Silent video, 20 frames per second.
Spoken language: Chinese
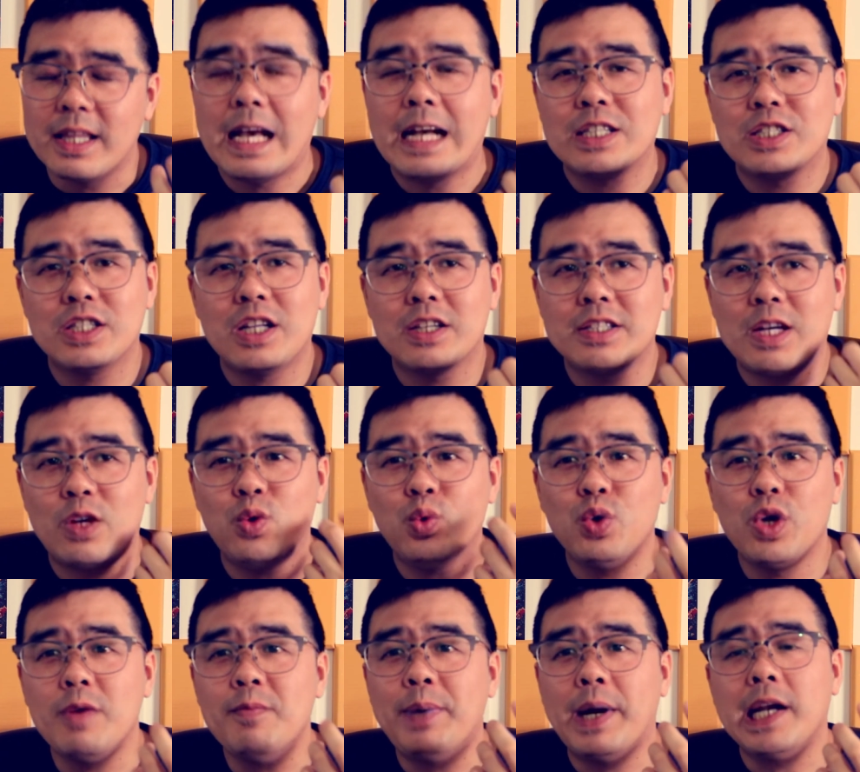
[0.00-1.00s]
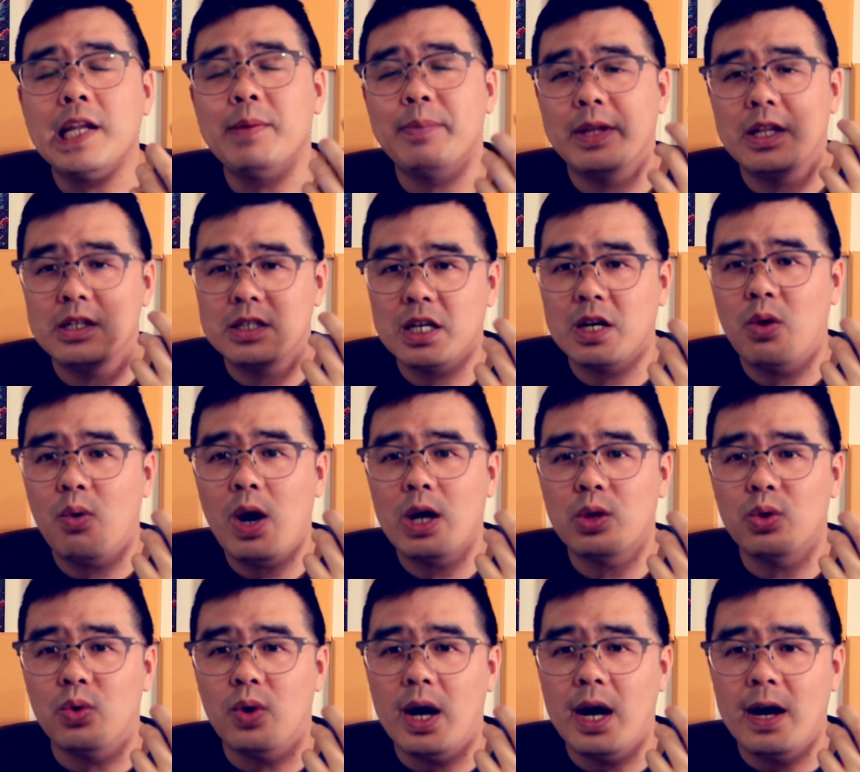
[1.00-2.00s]
大家知道，在录音棚里面的这个话
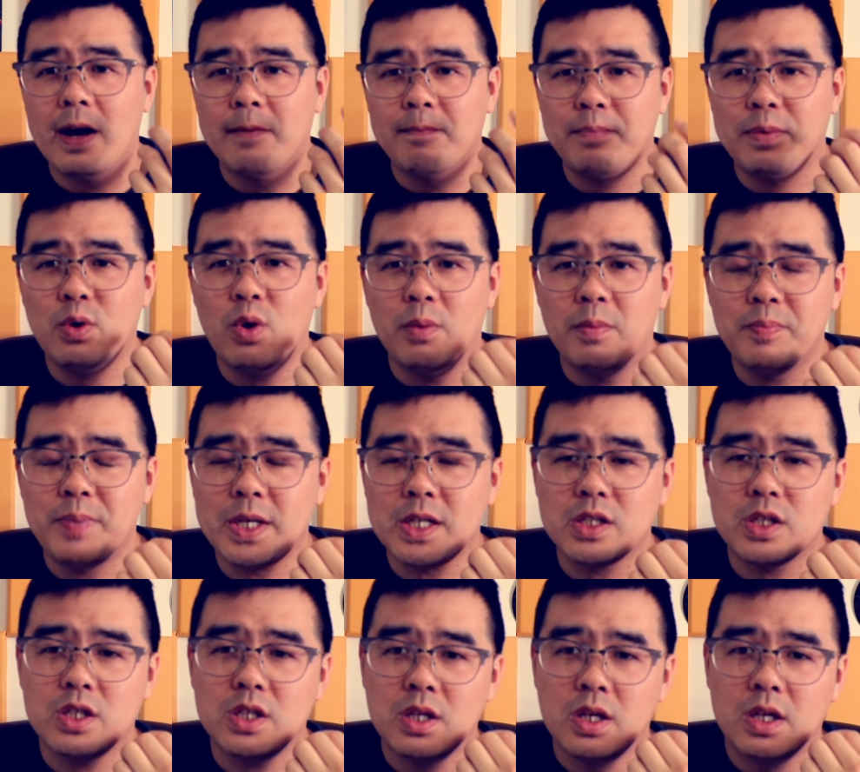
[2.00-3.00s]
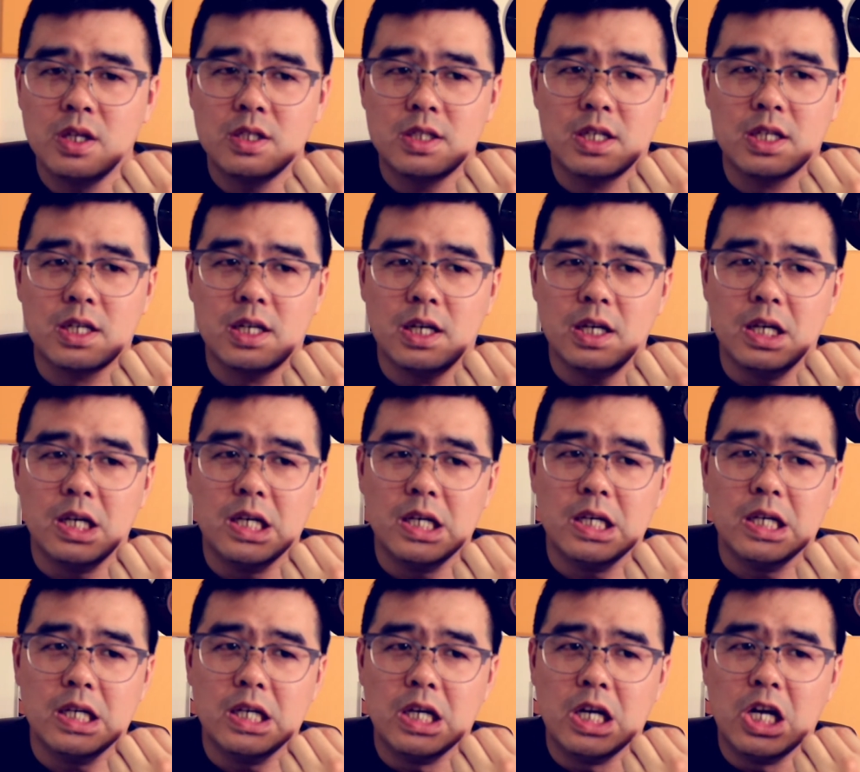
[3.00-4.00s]
筒啊，比我们平时这
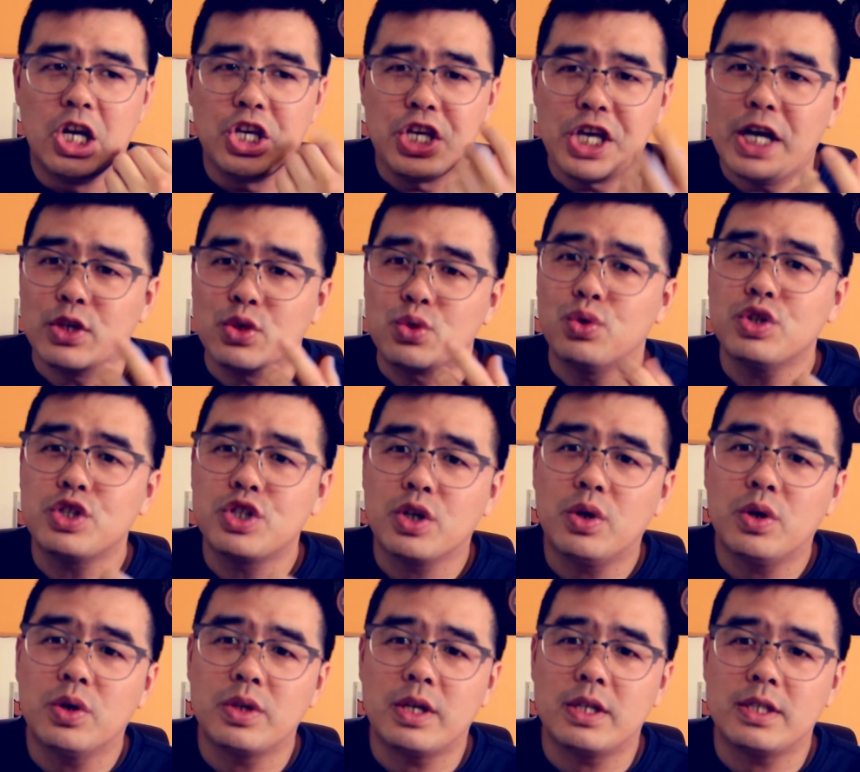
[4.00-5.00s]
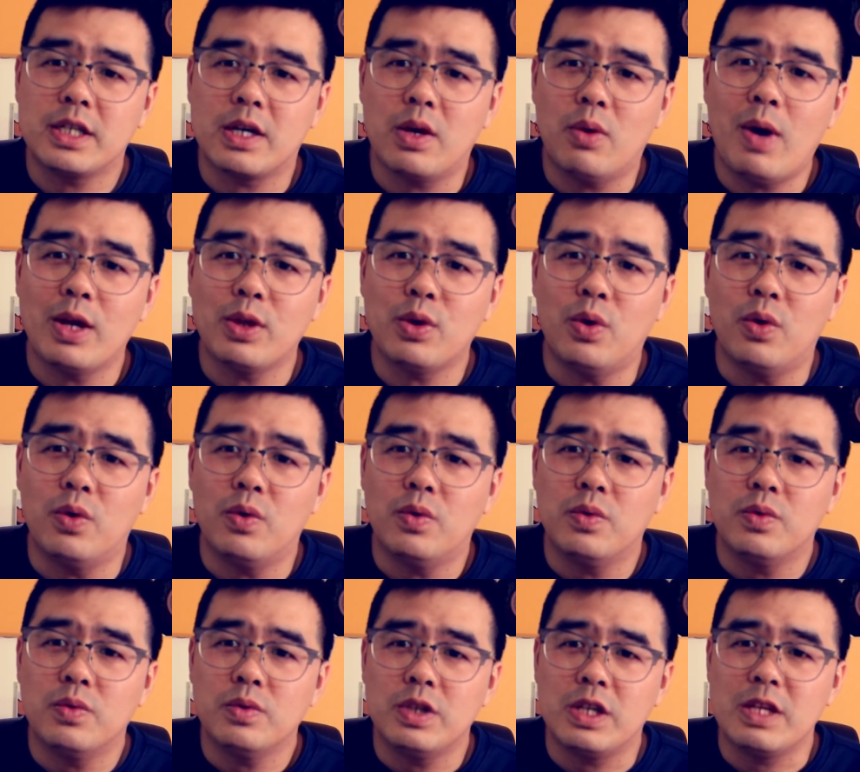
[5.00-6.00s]
个演出时候的这个话筒
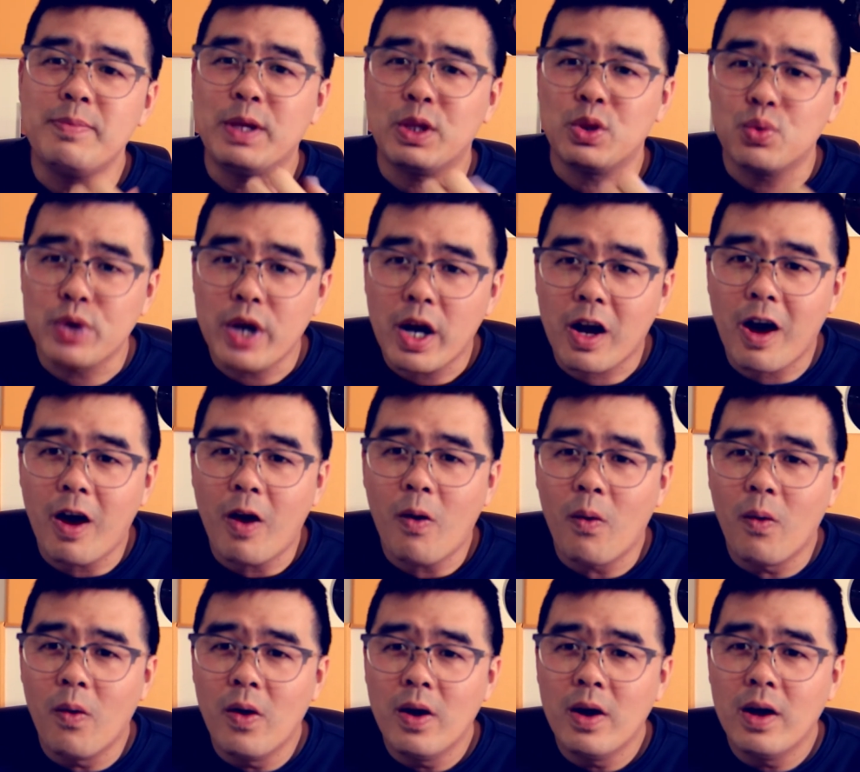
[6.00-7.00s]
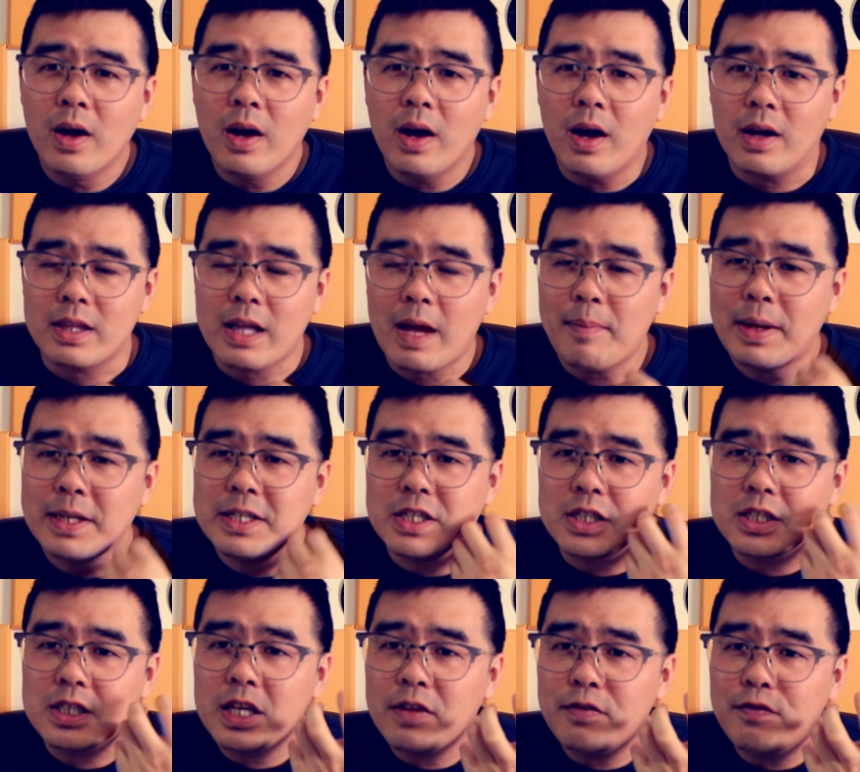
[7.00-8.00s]
灵敏度要高啊，它把你
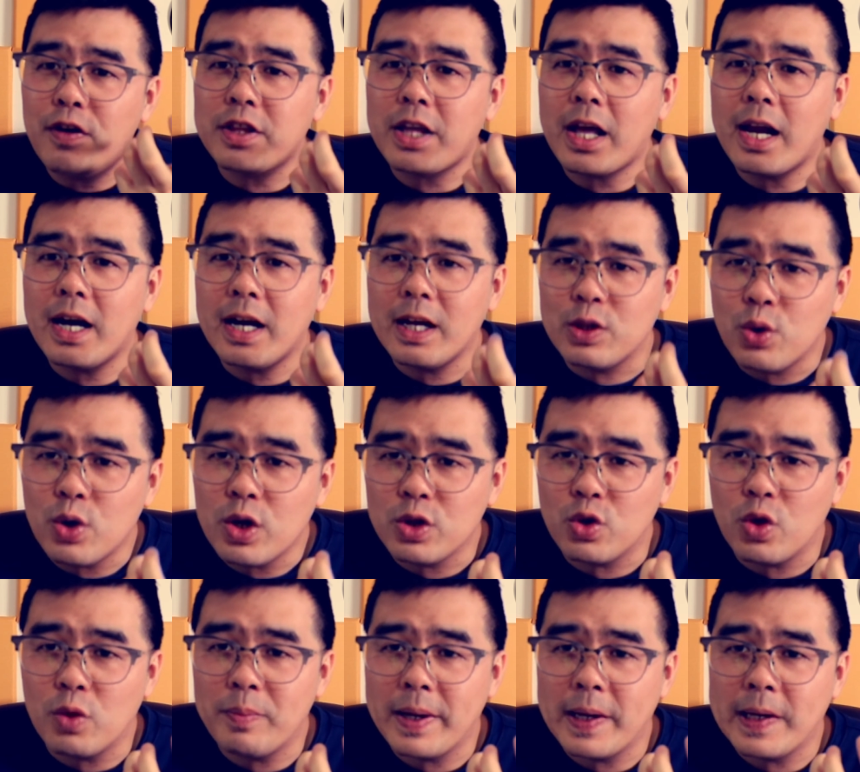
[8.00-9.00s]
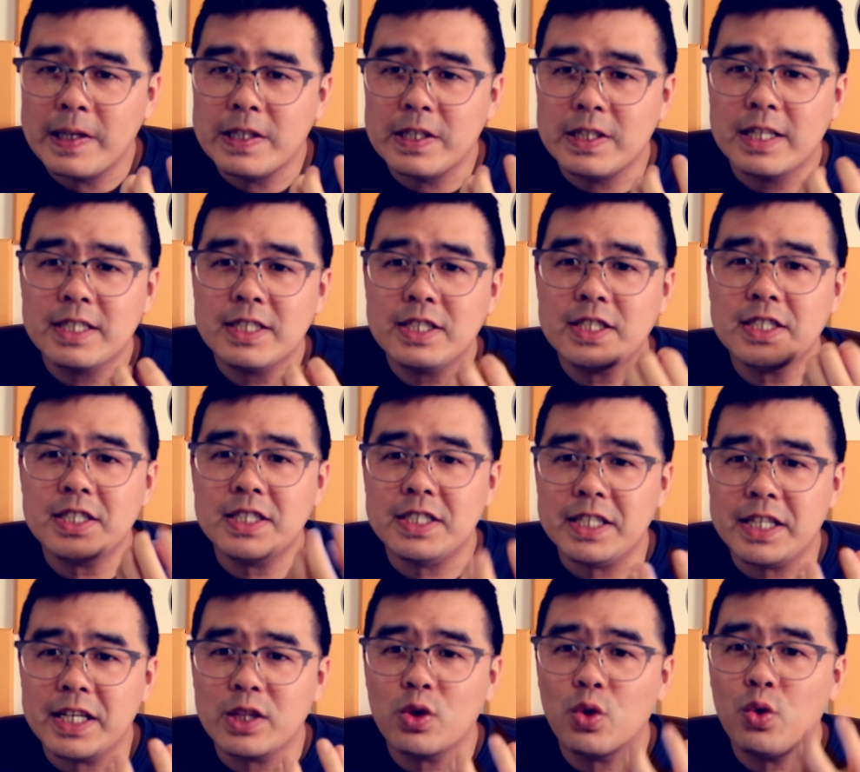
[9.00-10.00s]
的声音放大了很多很多倍，你的细
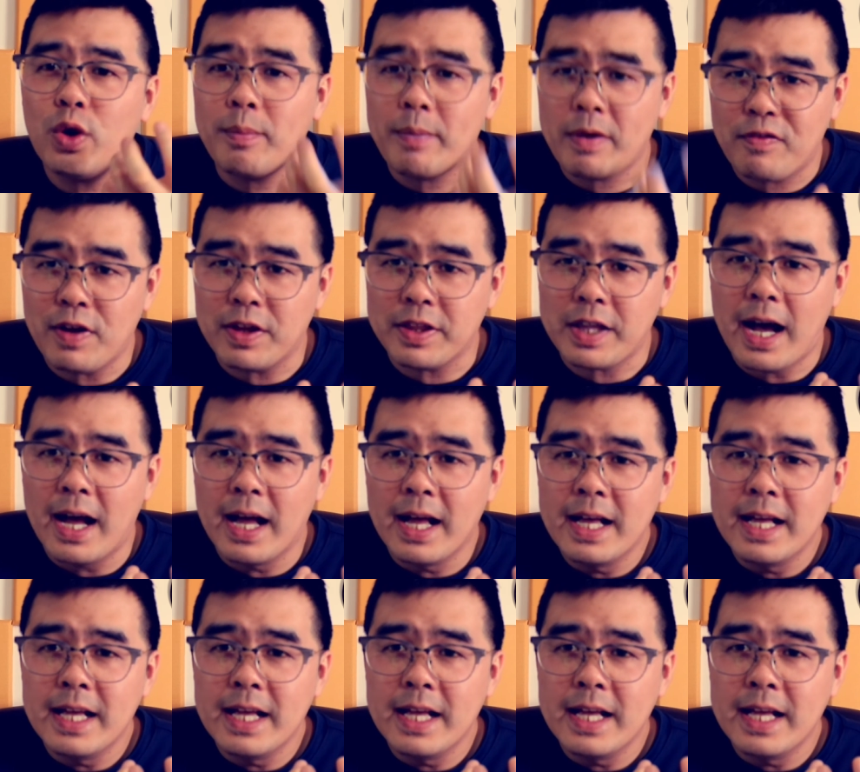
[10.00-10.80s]
节都会被放大，